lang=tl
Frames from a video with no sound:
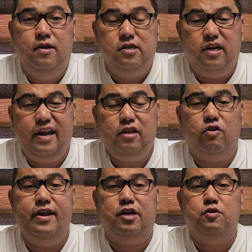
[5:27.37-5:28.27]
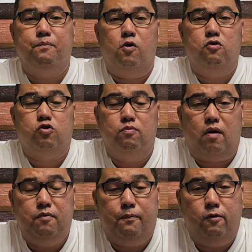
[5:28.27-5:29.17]
Si Great Connection po nung
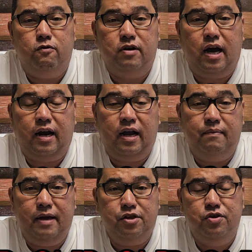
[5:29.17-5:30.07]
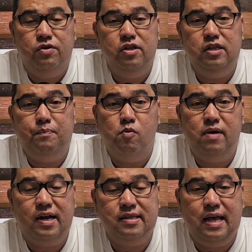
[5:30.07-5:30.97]
tumakbo po nung nakaraan, medyo hindi po
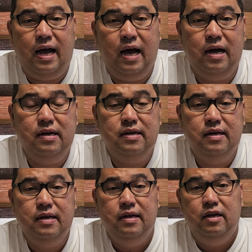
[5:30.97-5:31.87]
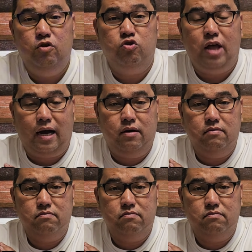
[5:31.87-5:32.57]
maganda ang lundag.